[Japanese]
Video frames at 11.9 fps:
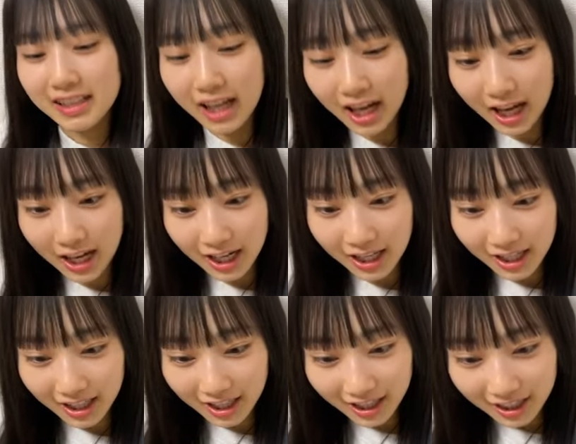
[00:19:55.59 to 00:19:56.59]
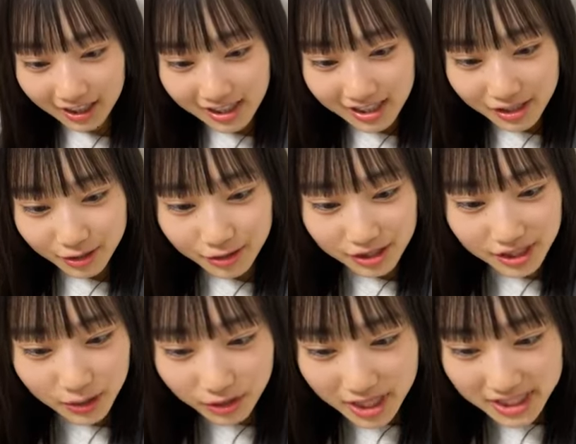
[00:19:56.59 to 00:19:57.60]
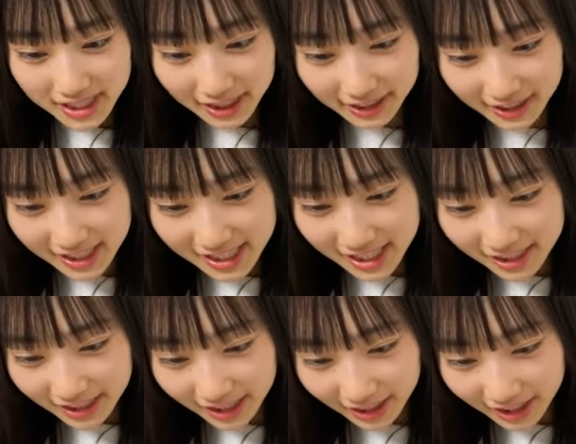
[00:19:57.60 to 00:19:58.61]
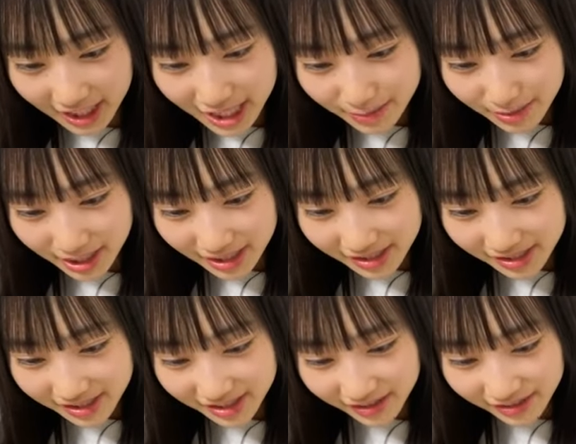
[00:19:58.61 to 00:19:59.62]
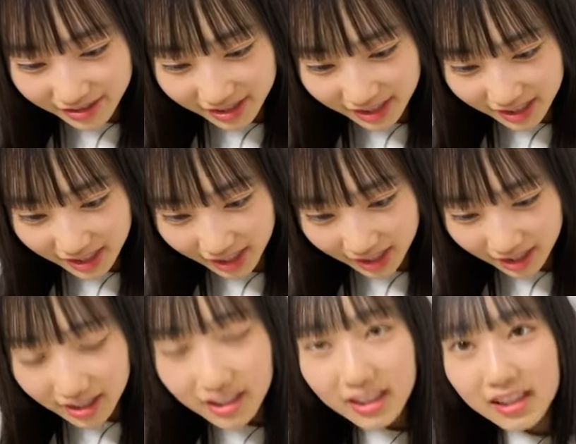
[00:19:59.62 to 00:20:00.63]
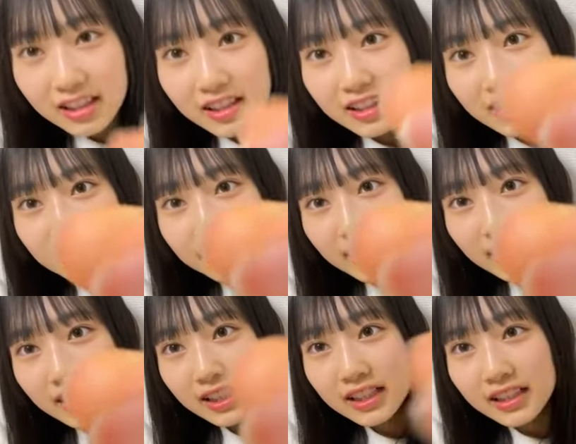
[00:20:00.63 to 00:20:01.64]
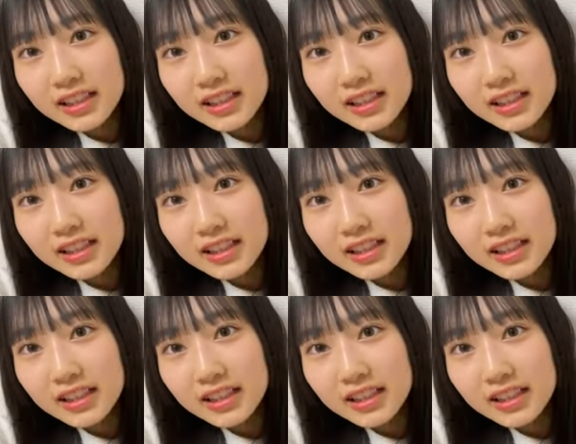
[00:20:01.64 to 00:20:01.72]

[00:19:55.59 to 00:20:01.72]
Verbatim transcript: はっ串折れちゃったじゃんなんかレミ圧強すぎてやばい